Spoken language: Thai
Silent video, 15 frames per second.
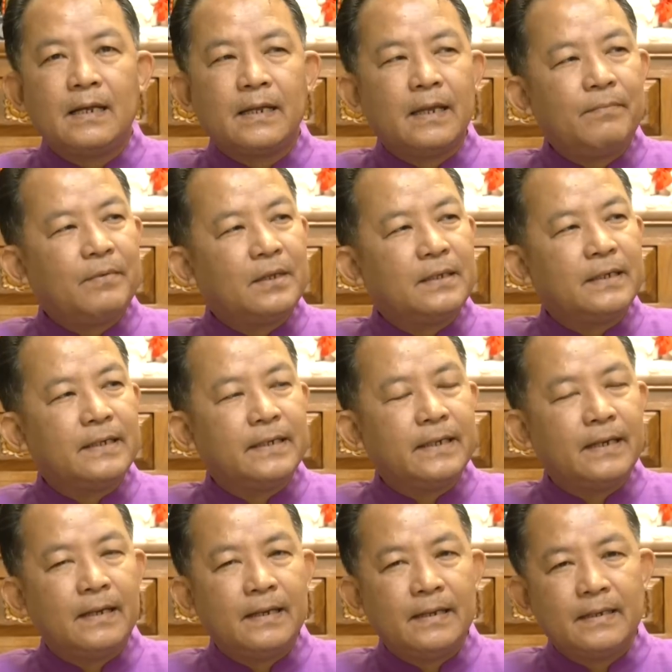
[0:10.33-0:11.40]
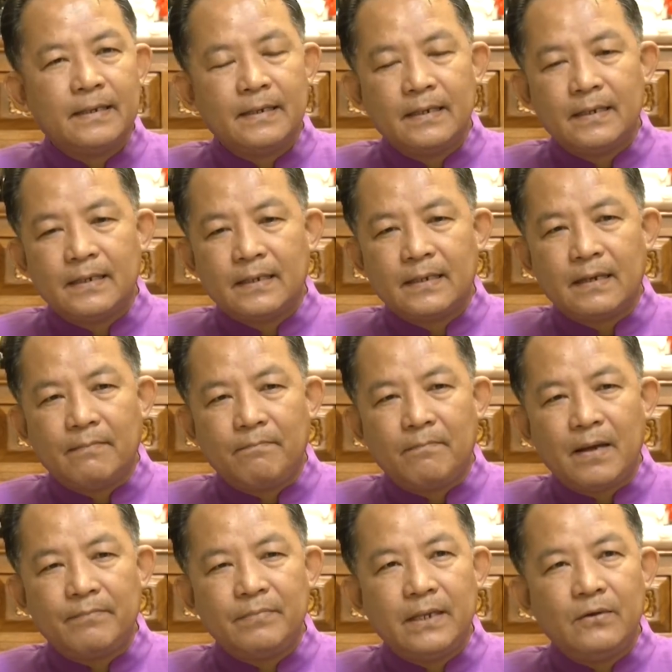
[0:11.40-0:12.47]
เค็บกระเทยกับ
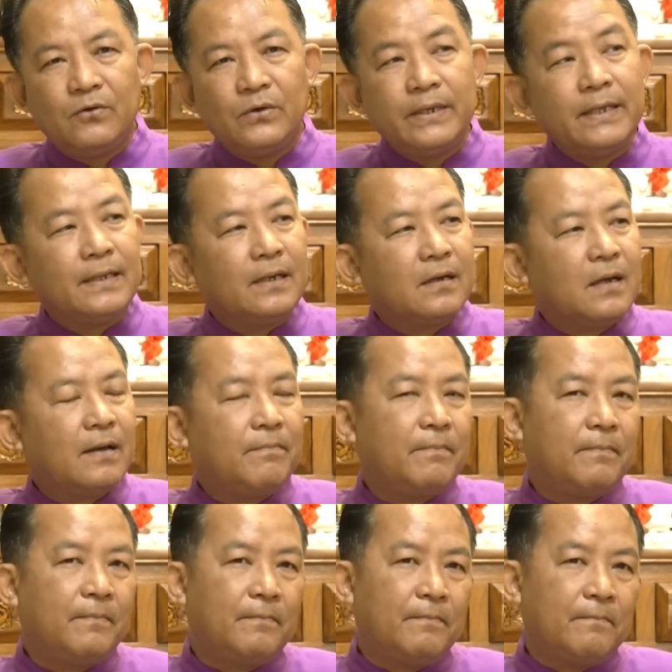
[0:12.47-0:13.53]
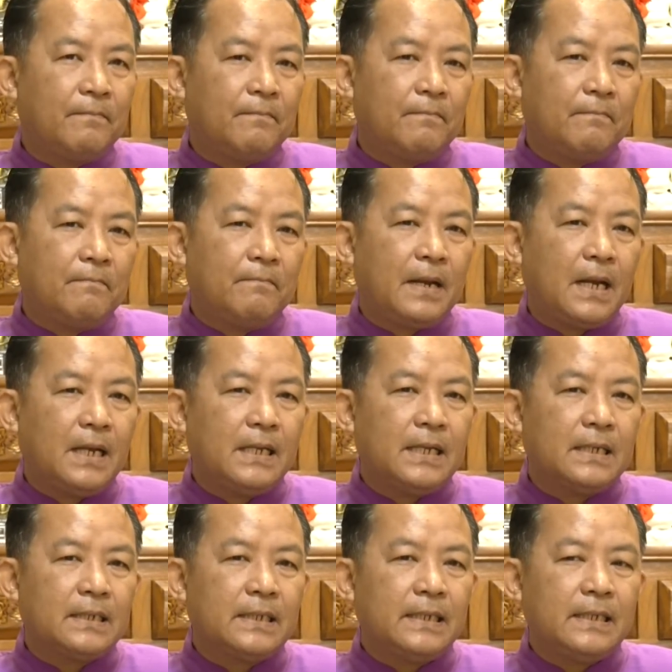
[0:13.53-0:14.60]
มัมดิวเนี่ยนะครับ เป็นเรื่
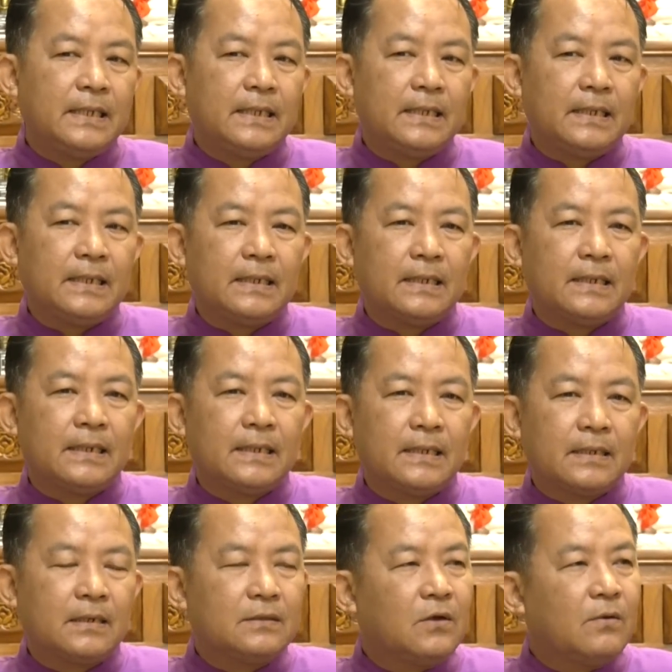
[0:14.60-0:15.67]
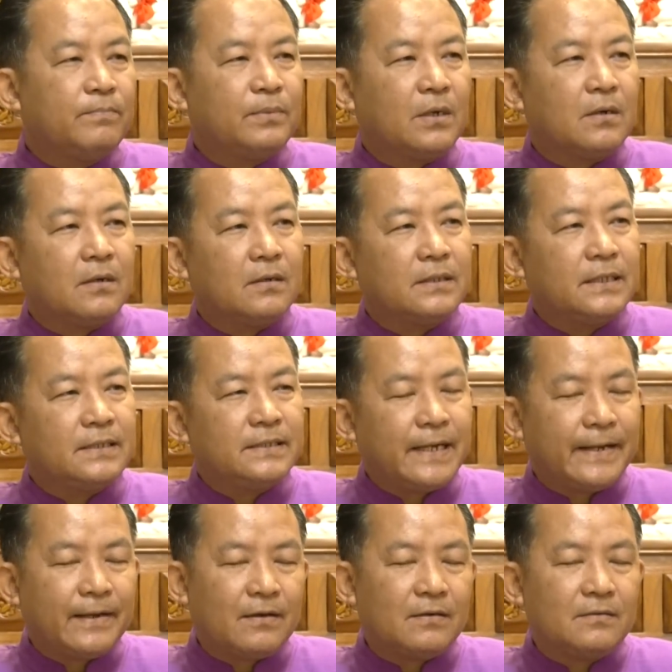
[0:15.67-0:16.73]
องที่กระทบต่อจิตใจ
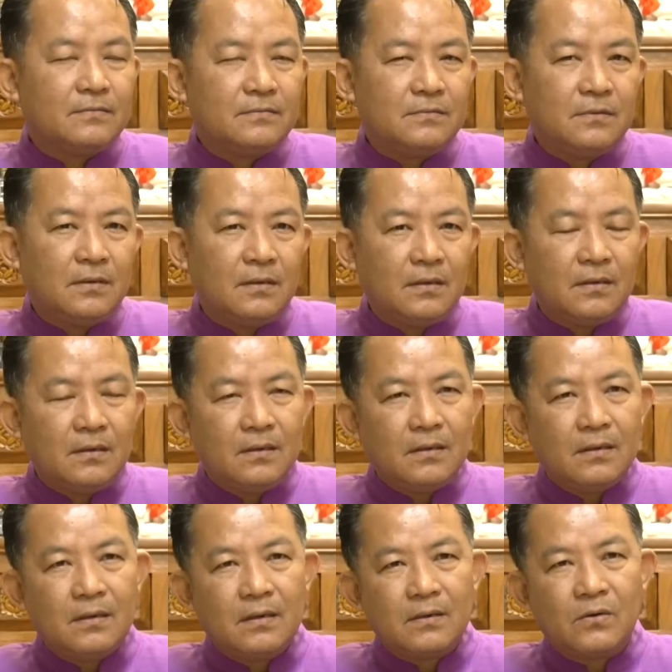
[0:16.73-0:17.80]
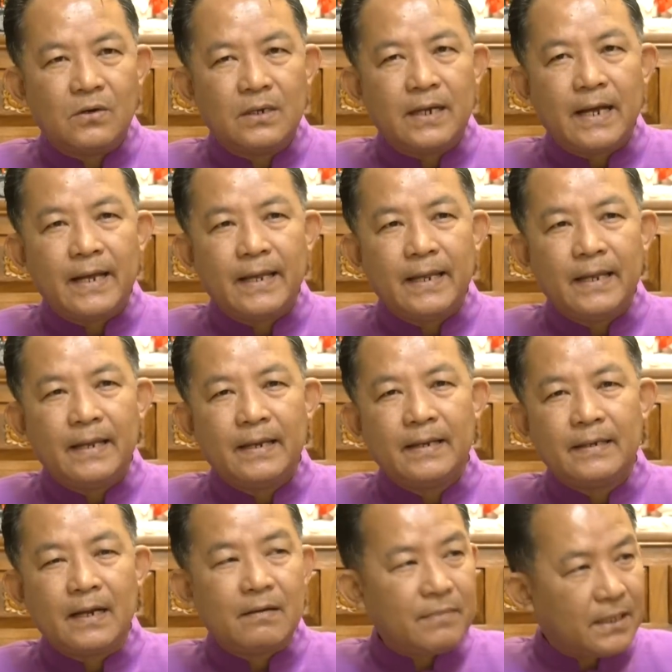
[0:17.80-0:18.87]
ของคนไทย
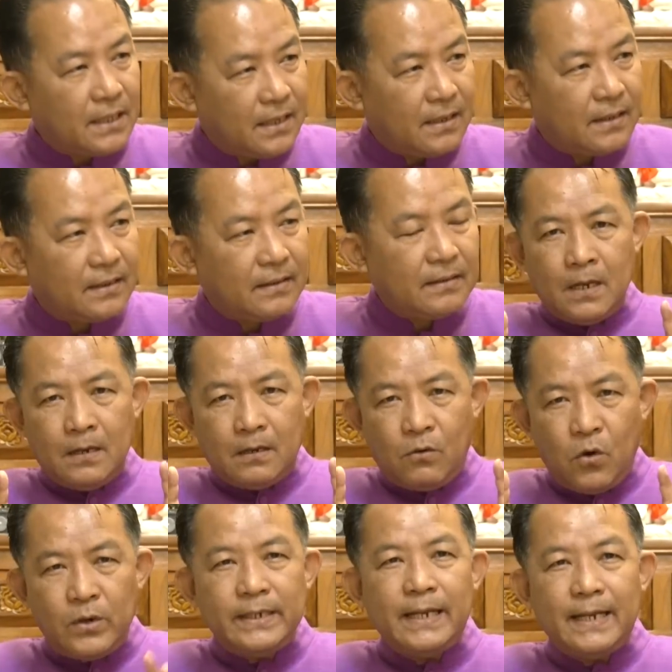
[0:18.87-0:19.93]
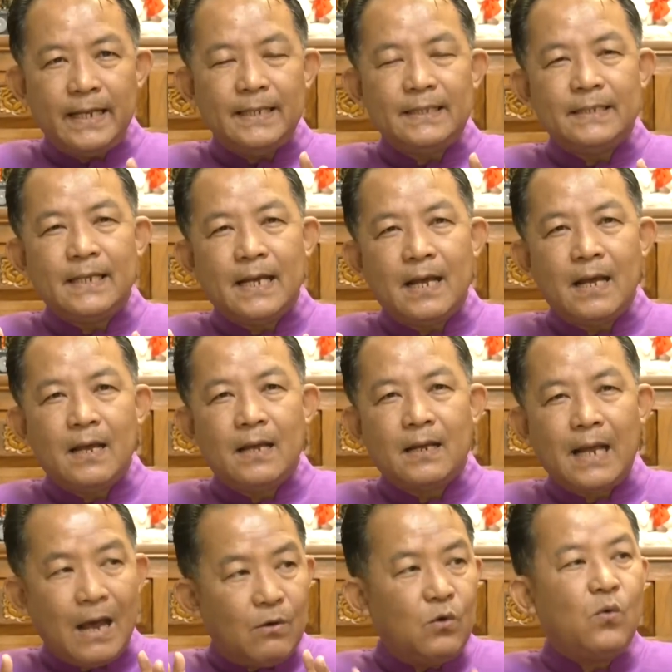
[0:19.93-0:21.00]
ทั้งประเทศ คนที่คิดจะ
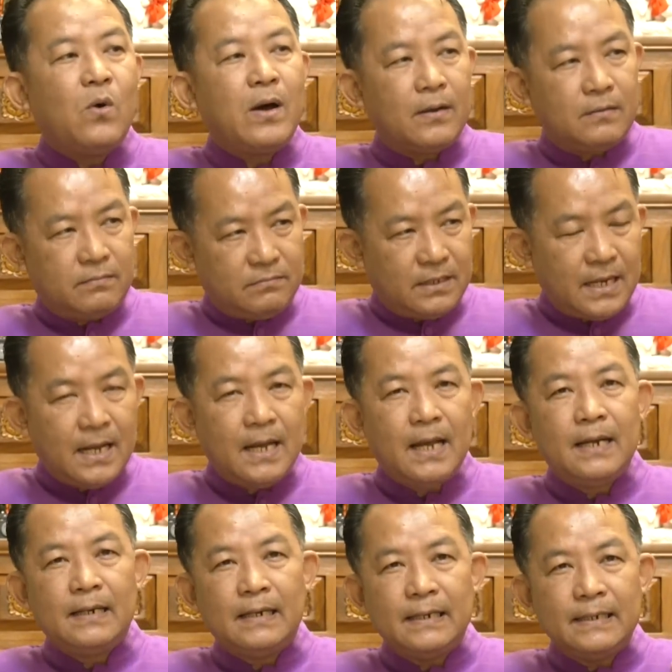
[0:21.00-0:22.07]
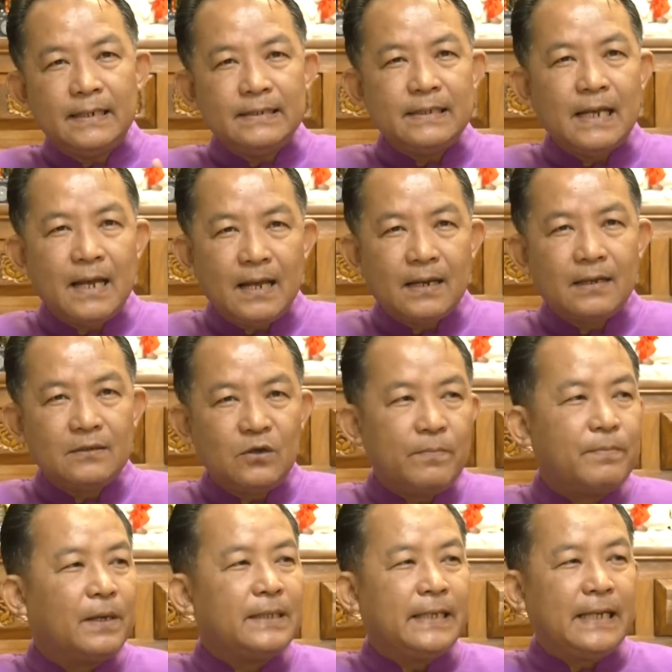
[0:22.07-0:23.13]
ก้าวล่วงนะฮะหรือจะกระท
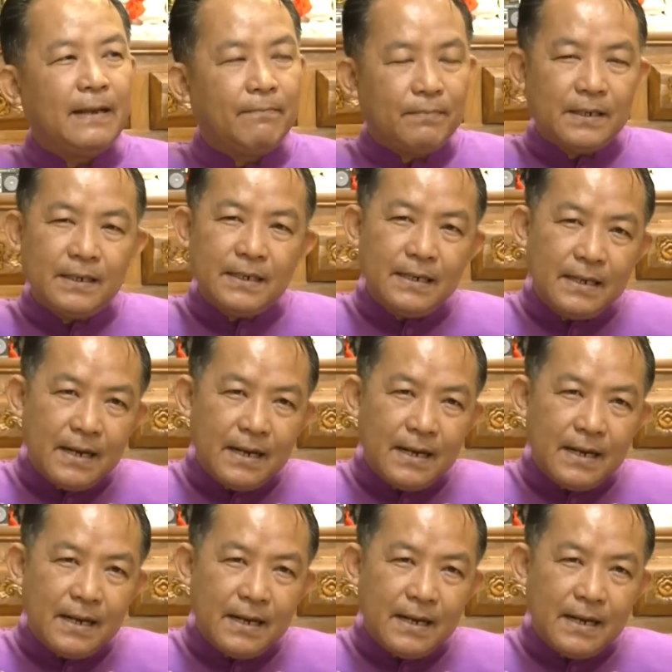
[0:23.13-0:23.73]
บกระเทียบหรือ